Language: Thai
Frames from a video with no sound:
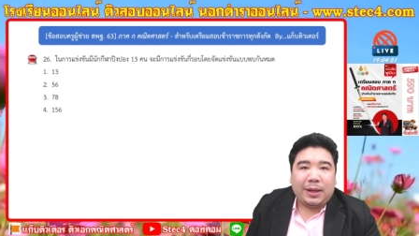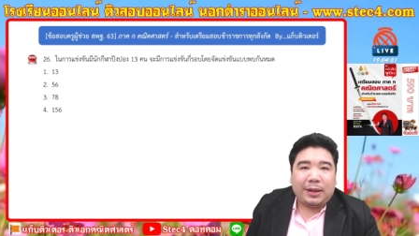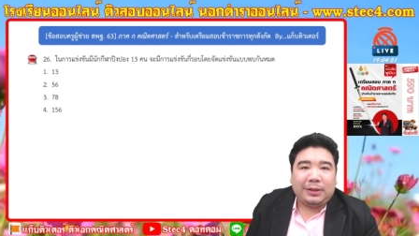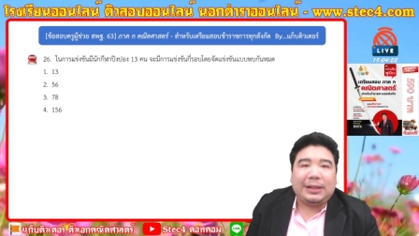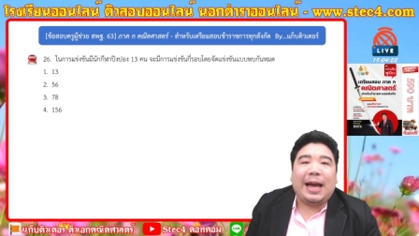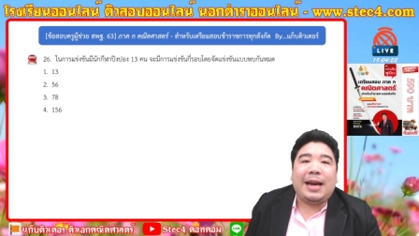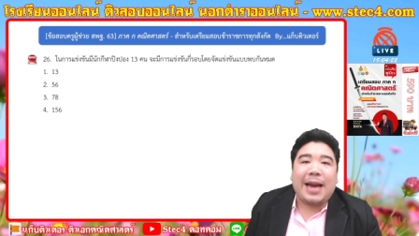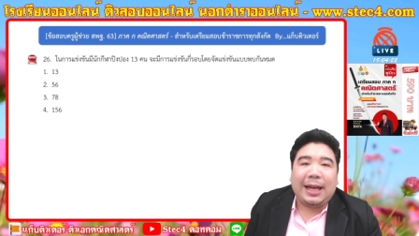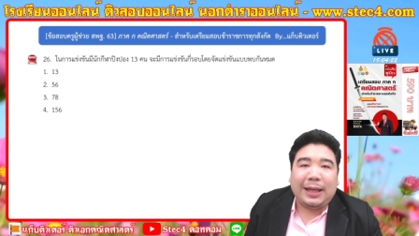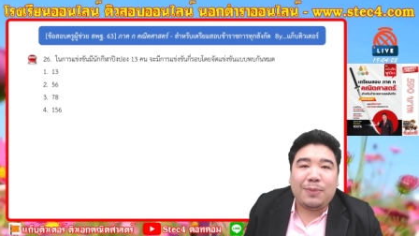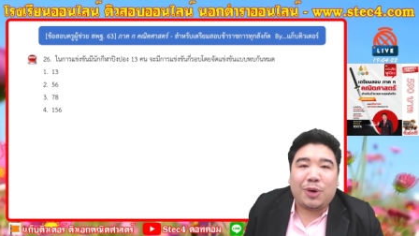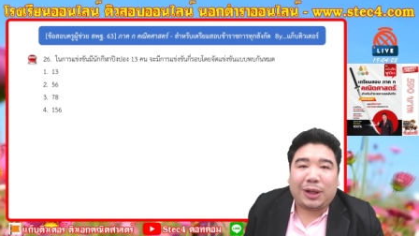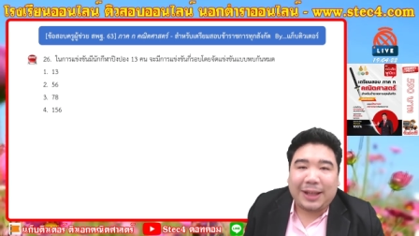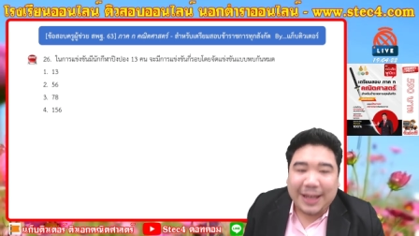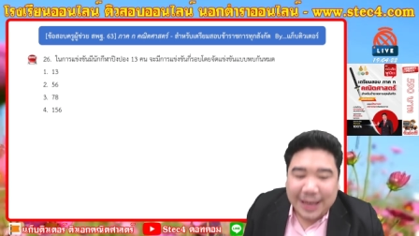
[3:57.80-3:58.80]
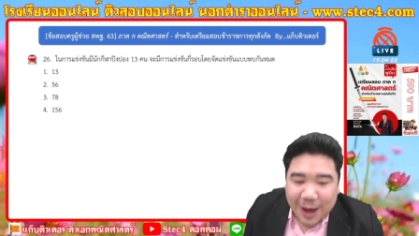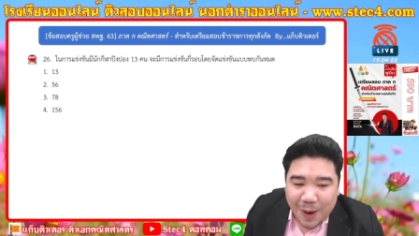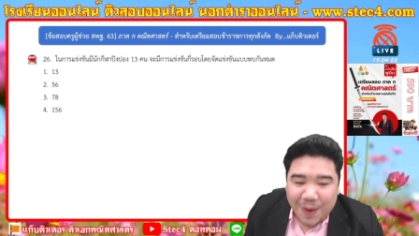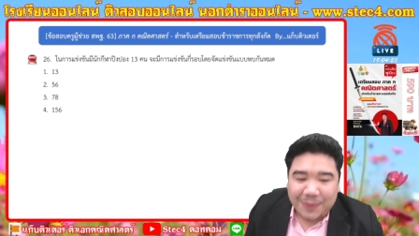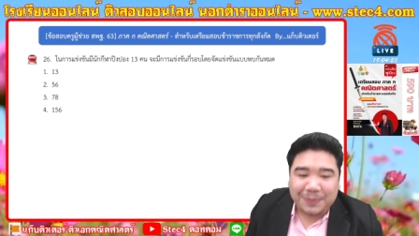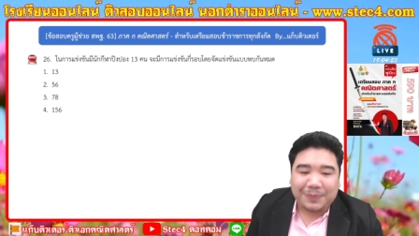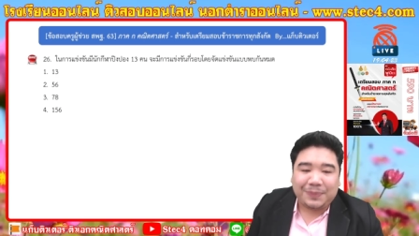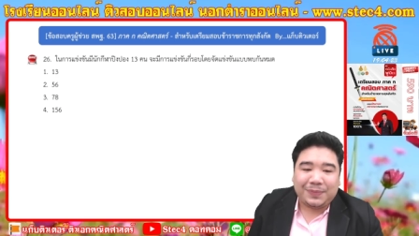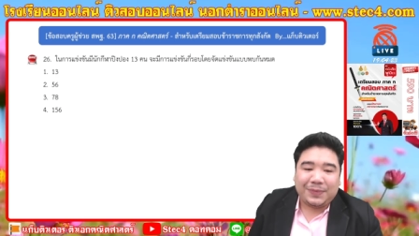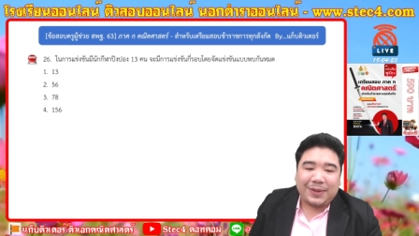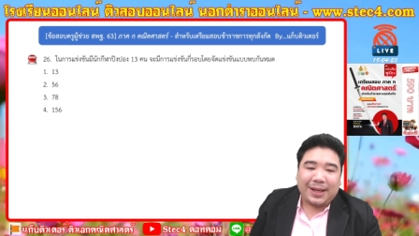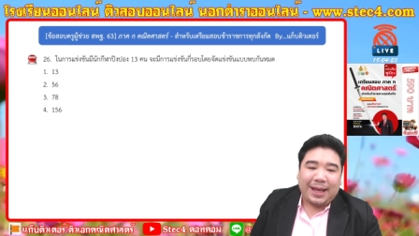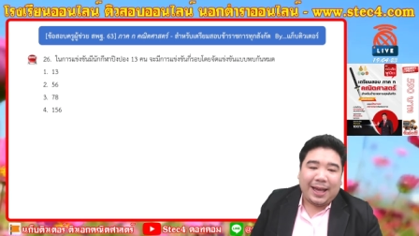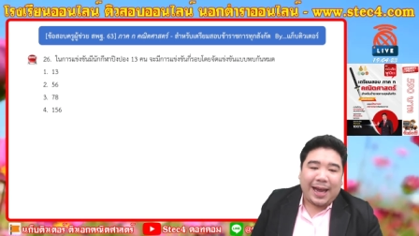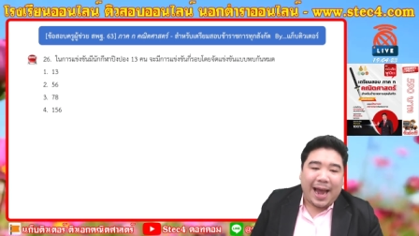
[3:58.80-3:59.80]
จะได้ทั้งหมดกี่รอบ
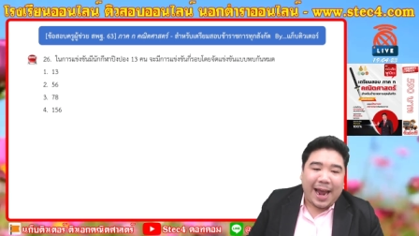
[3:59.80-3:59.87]
ใคร